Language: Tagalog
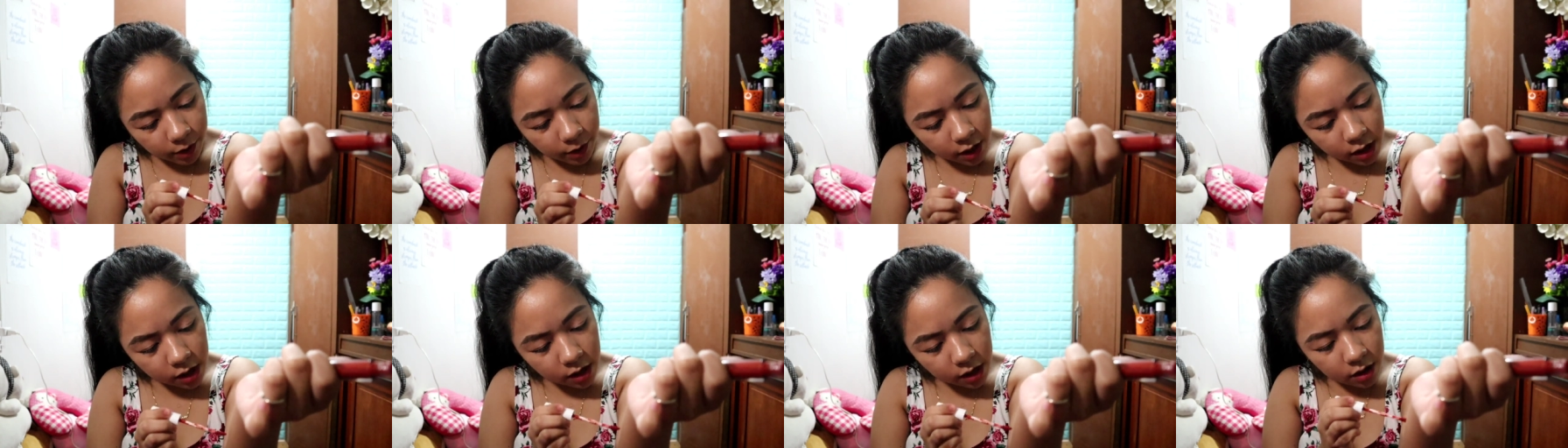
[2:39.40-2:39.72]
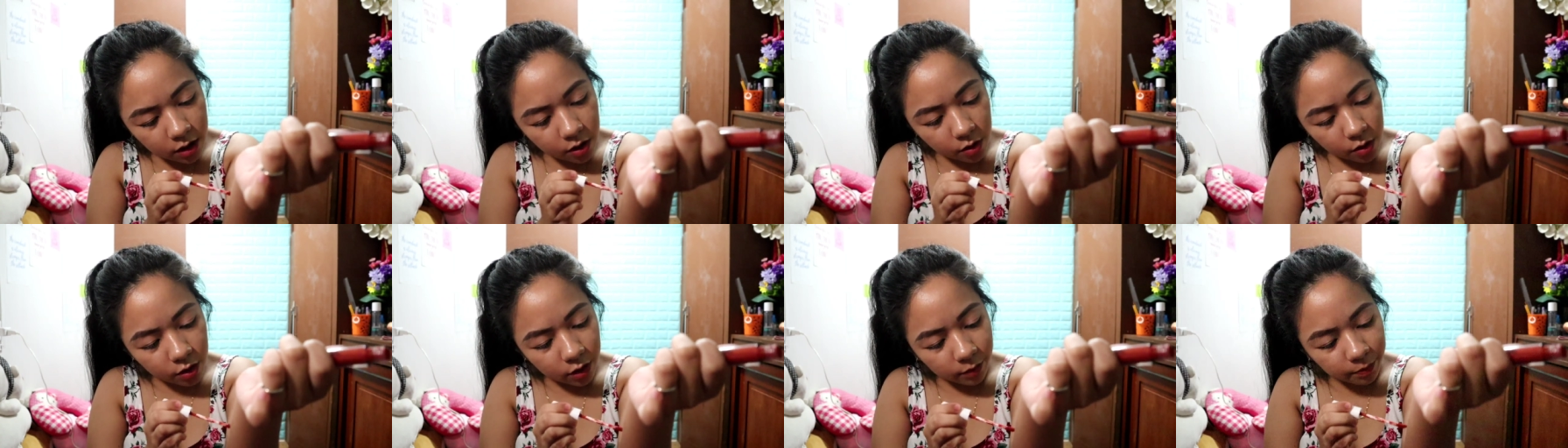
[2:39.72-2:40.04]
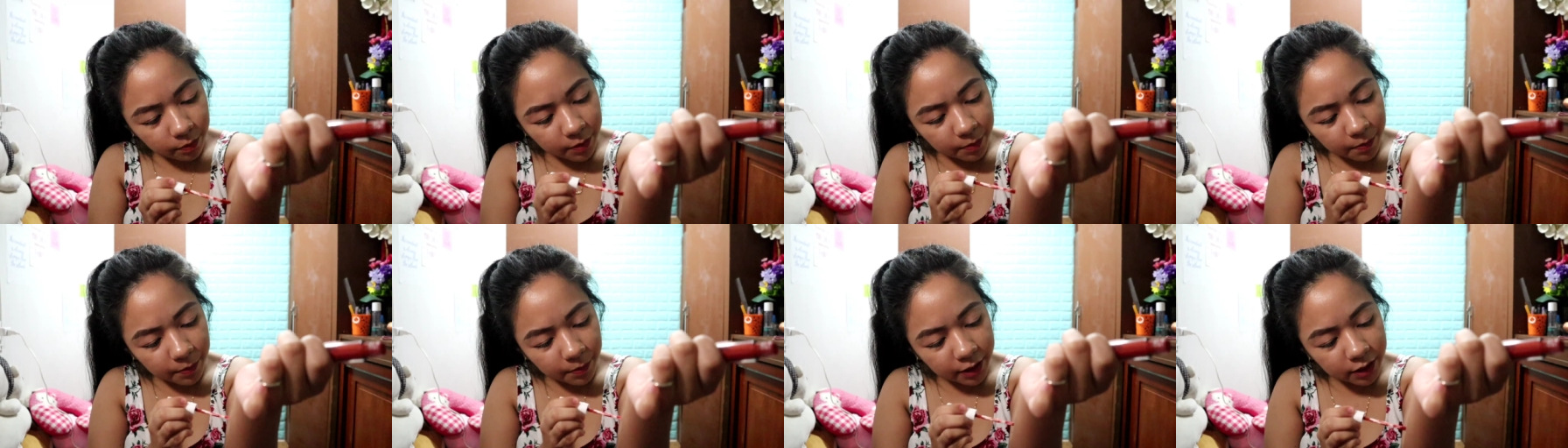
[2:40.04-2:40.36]
Para lang ako
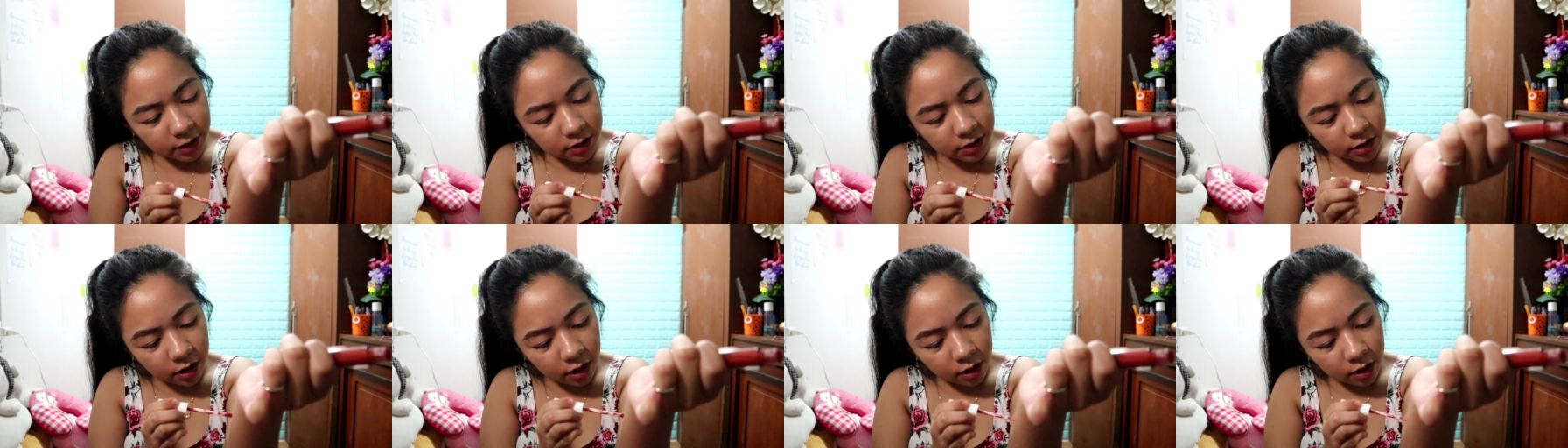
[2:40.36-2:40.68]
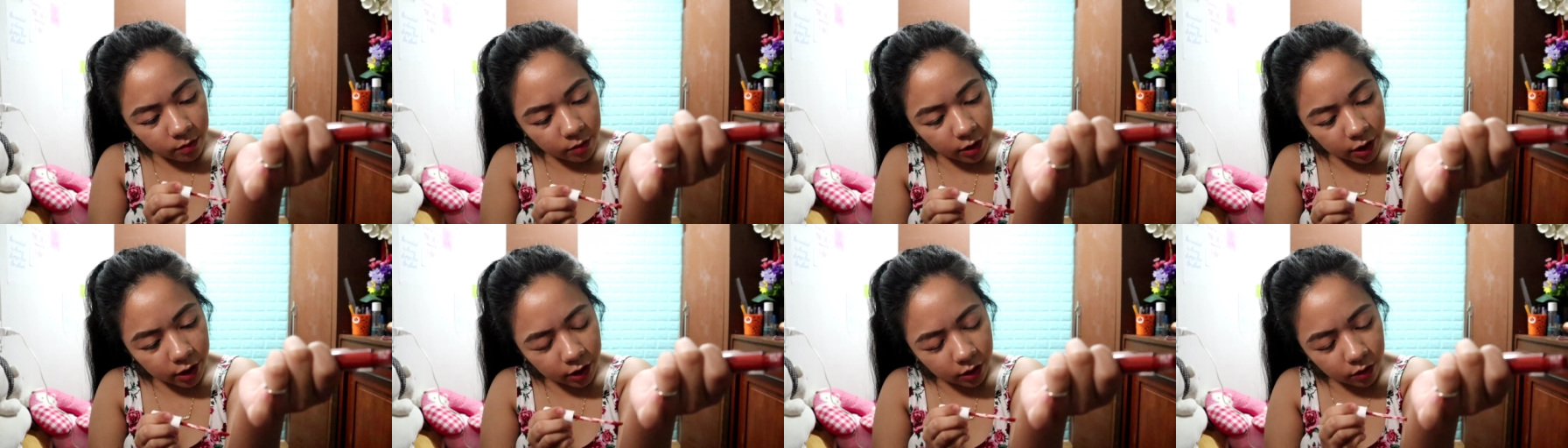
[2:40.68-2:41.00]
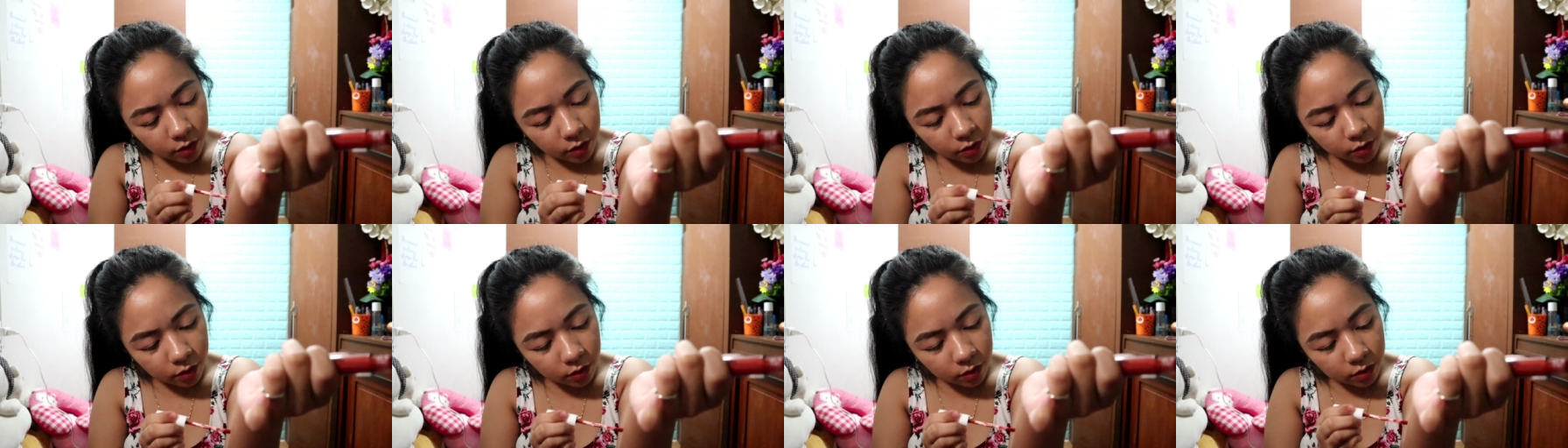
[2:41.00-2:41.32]
nagpipaint sa kamay
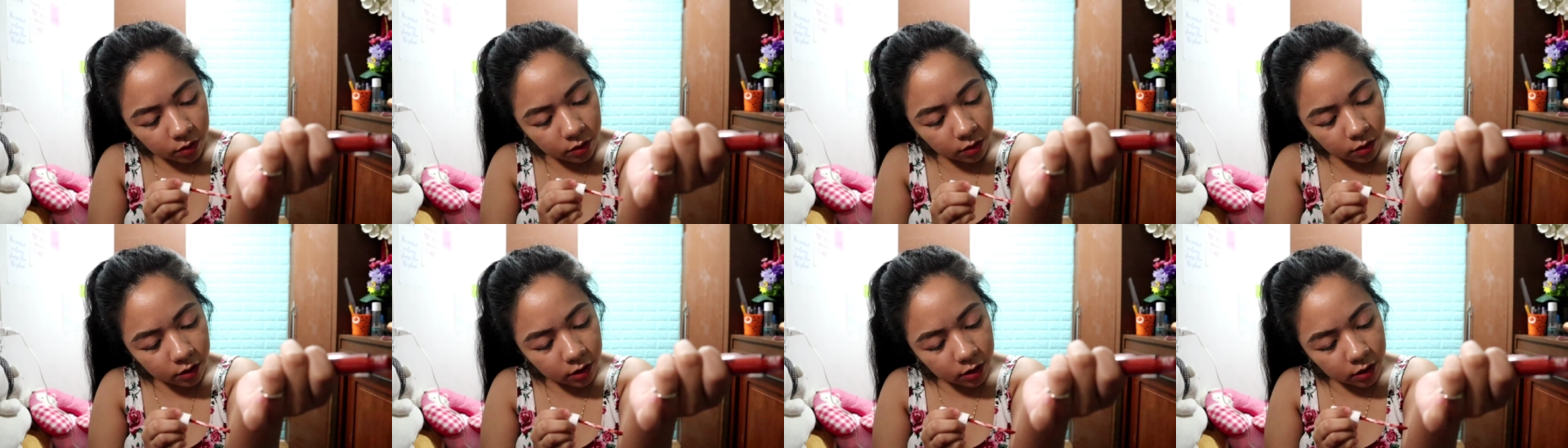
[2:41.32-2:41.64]
ko